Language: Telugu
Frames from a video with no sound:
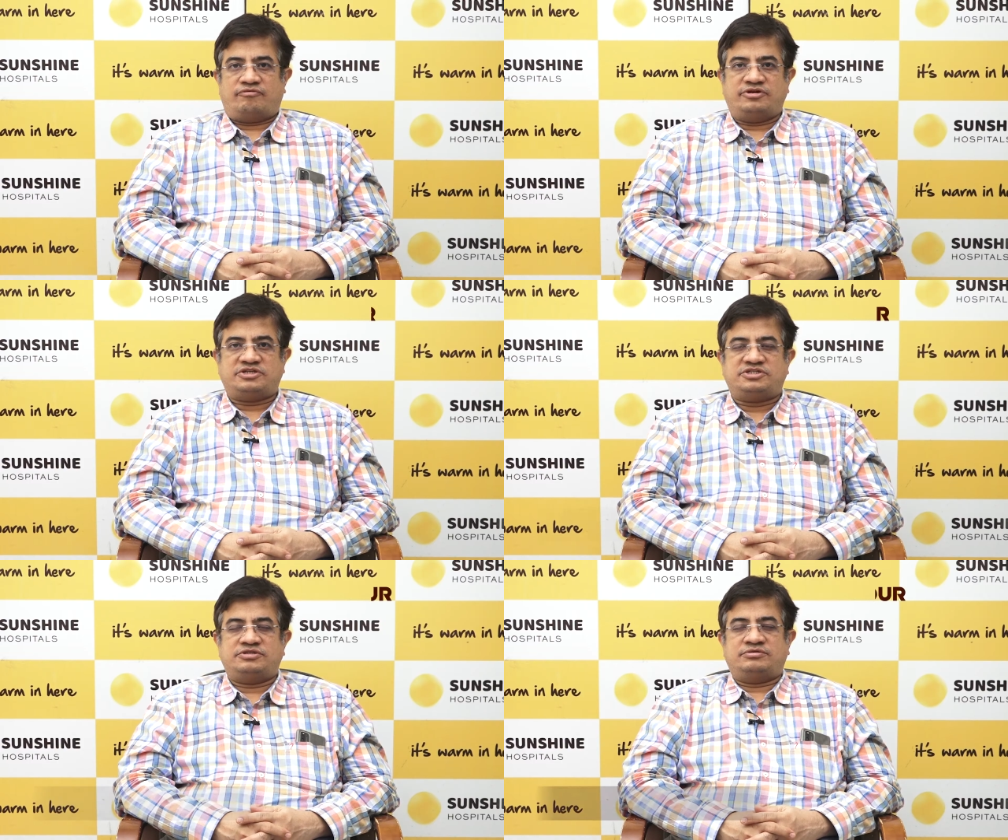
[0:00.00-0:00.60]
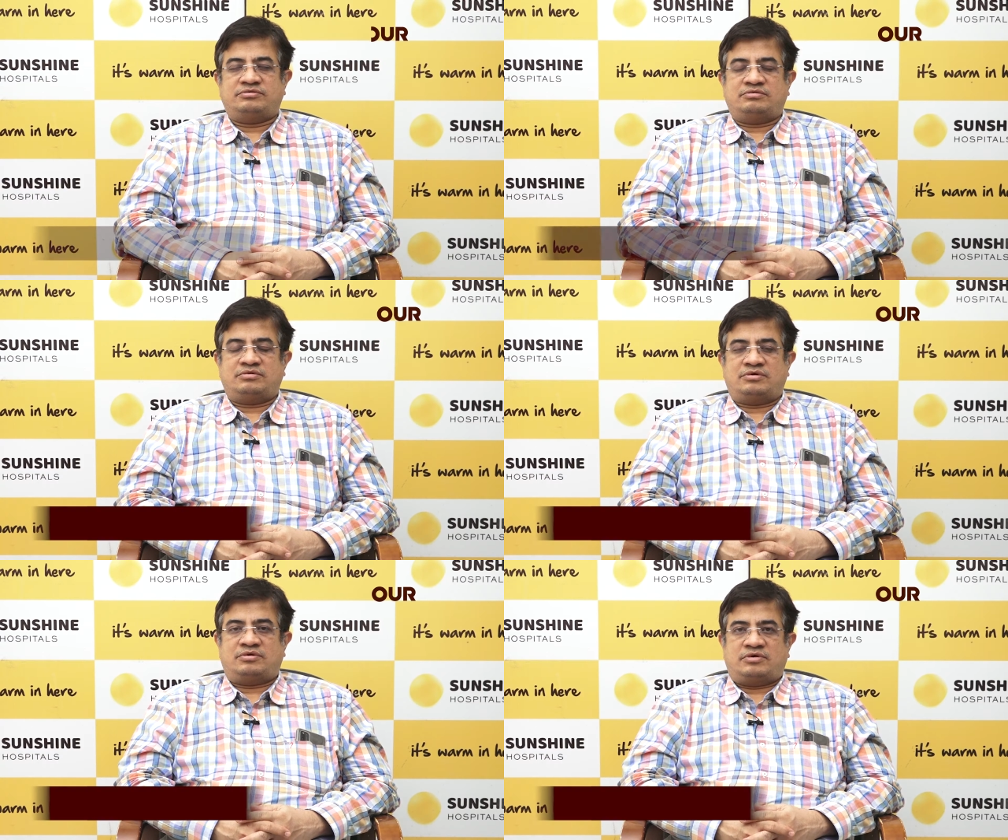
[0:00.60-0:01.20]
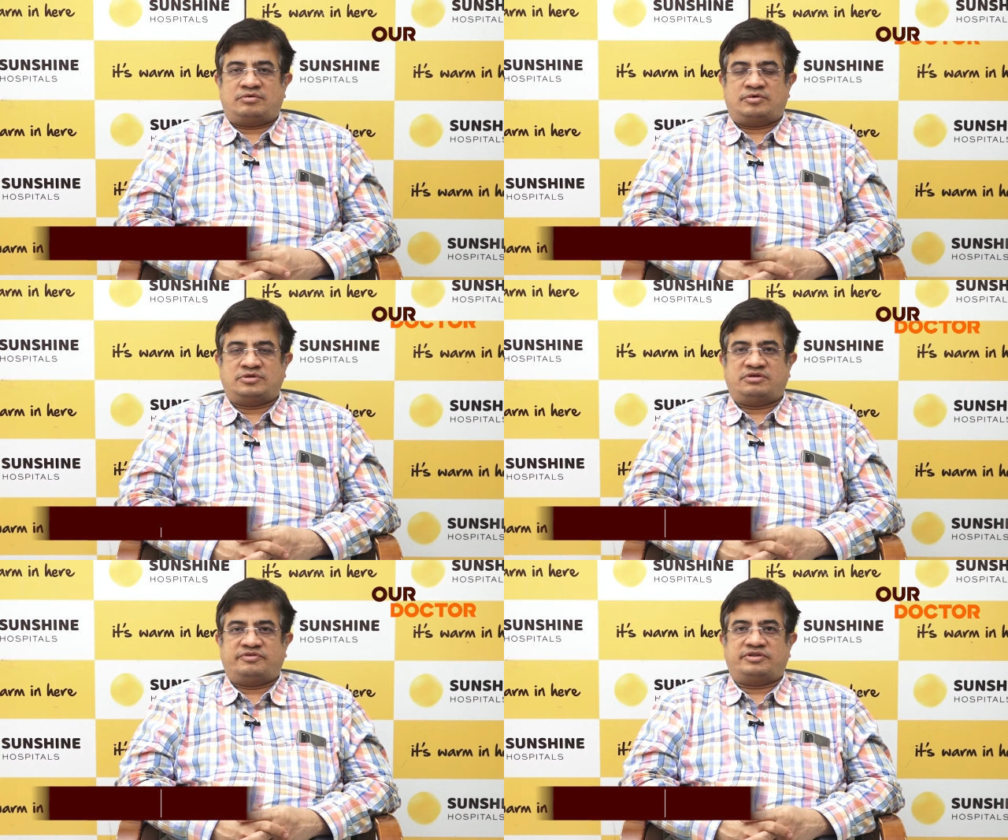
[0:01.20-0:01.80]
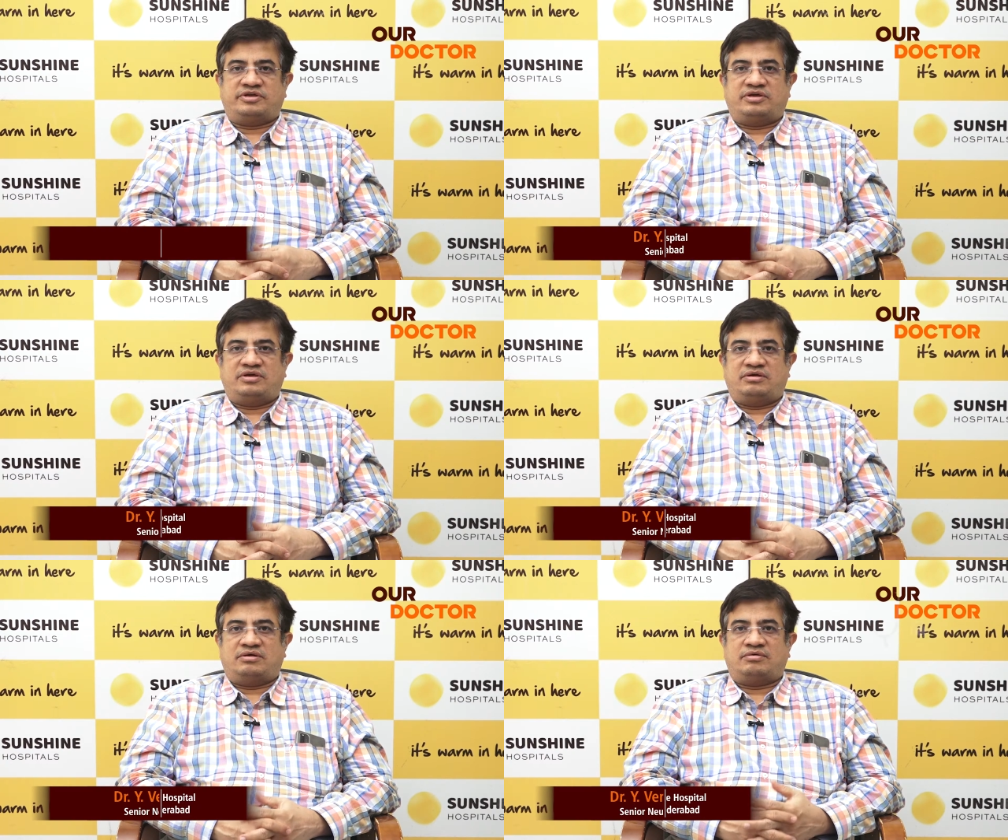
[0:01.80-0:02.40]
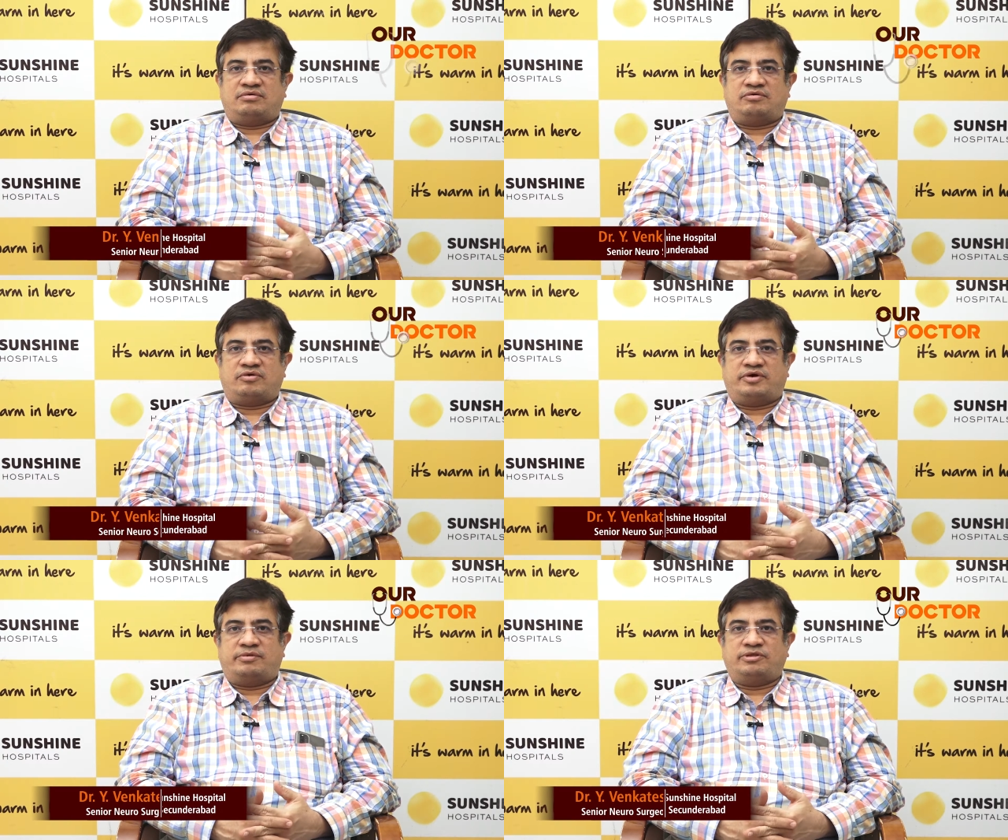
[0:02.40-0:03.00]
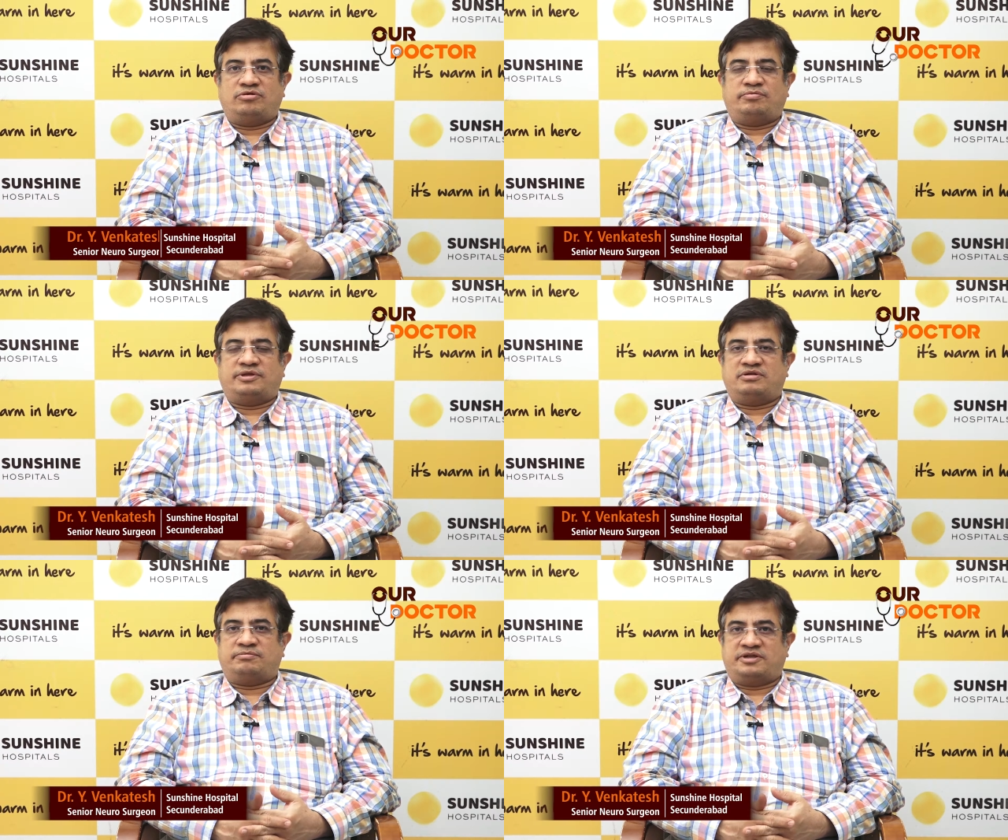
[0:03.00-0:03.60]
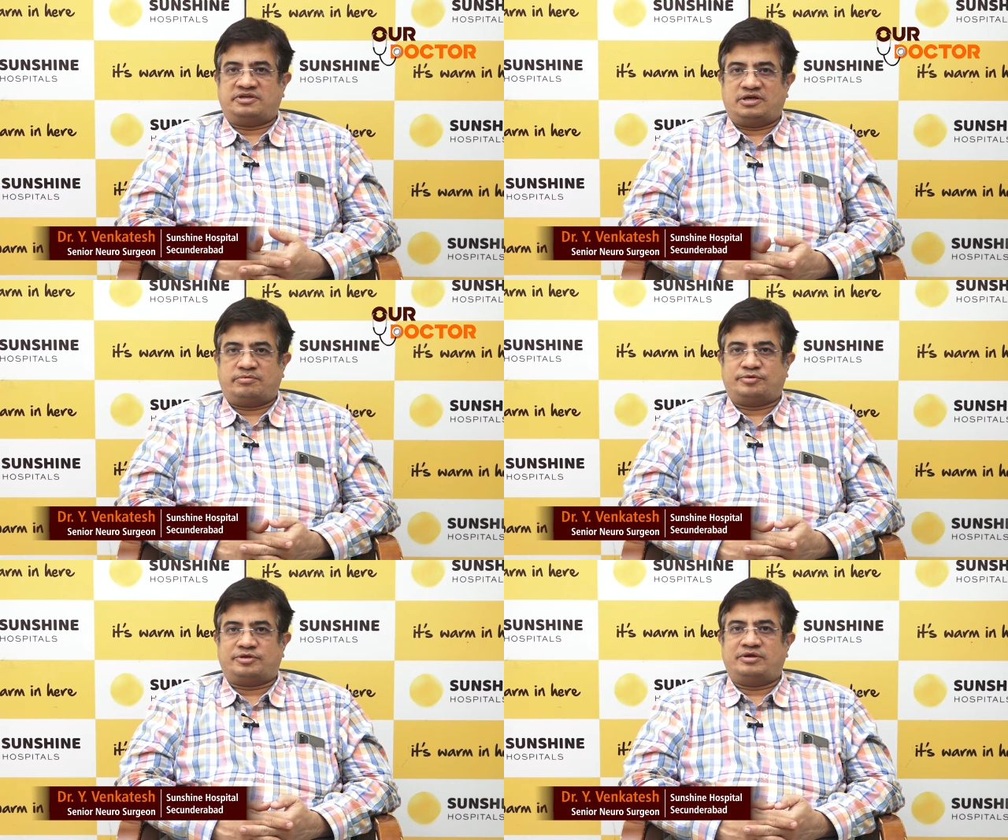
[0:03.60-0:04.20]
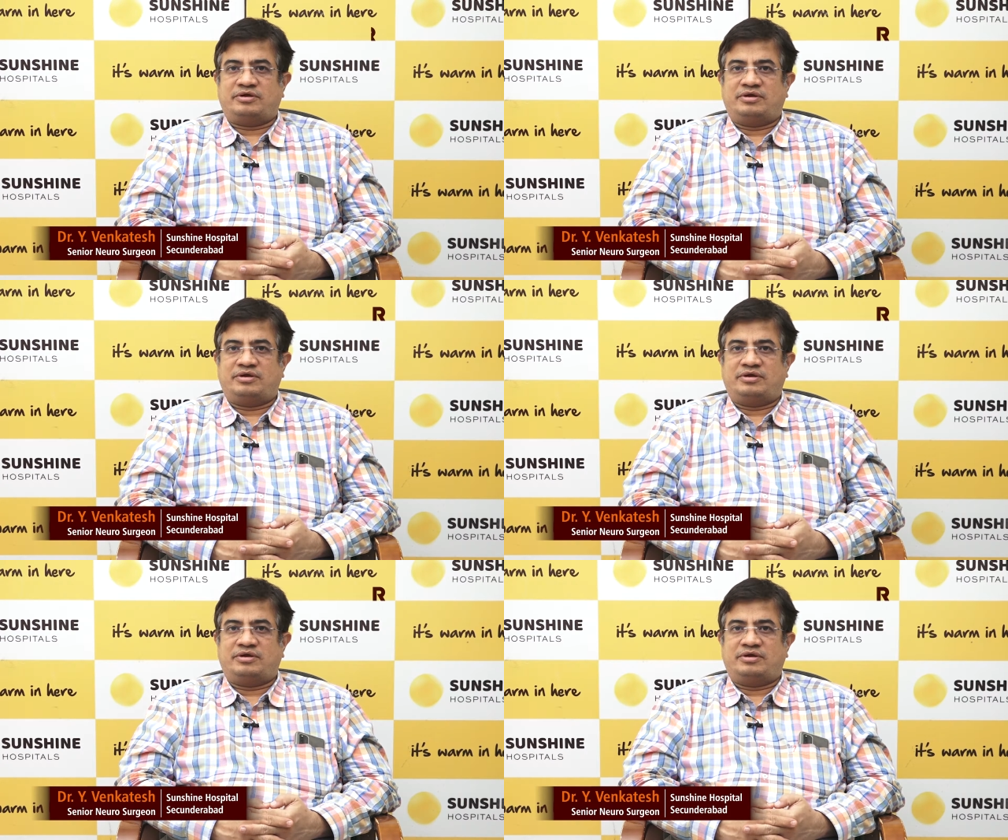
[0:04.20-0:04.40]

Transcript: ఫిట్స్ వచ్చిన వ్యక్తికి ఒకవేళ మందులు పని పని చేయకపోతే